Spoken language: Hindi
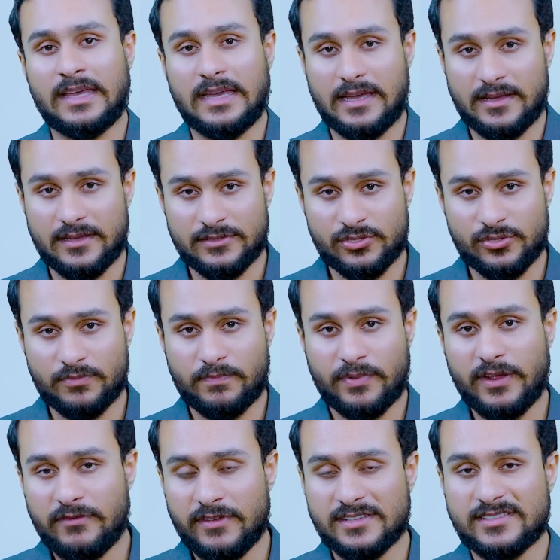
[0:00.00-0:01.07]
जो
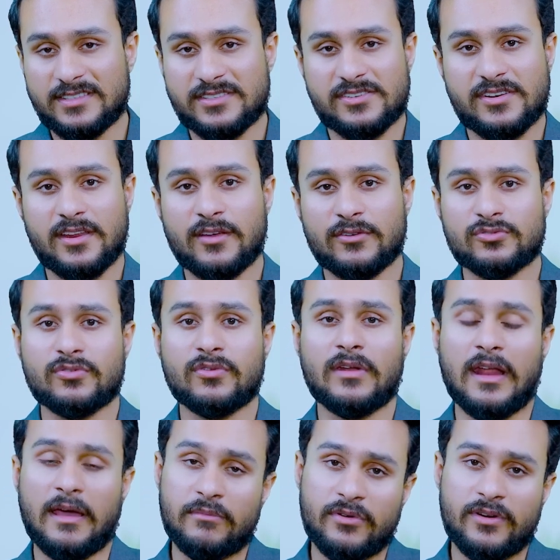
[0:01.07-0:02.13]
प्रीवियस हिस्ट्री है उसको
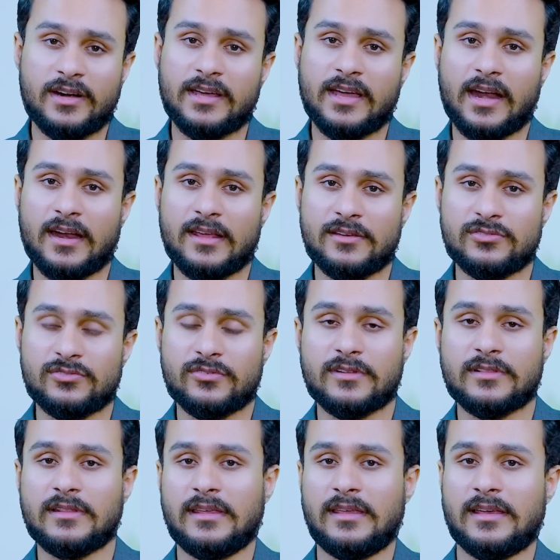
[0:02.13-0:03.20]
एलेबोरेट करने की
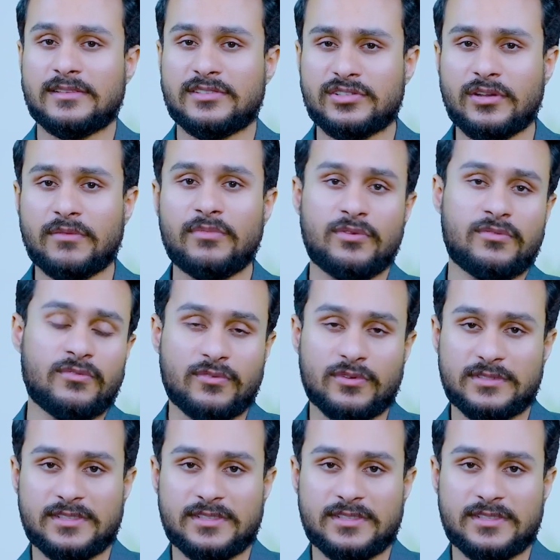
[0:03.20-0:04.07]
ज़रूरत नहीं है सभी उनको